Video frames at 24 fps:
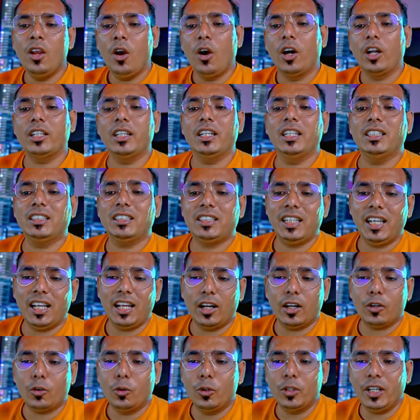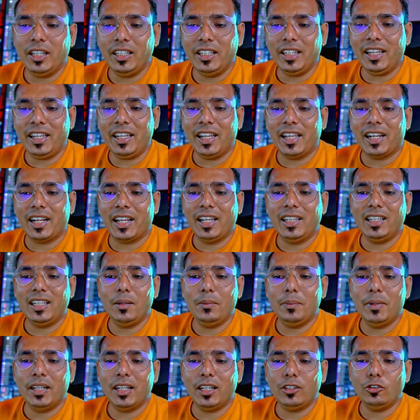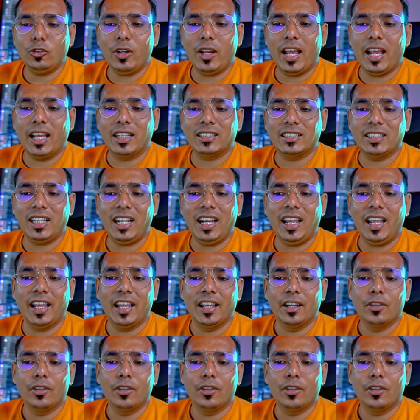और इसके अकॉर्डिंग ये कह रहा है कि मेरा जो एस है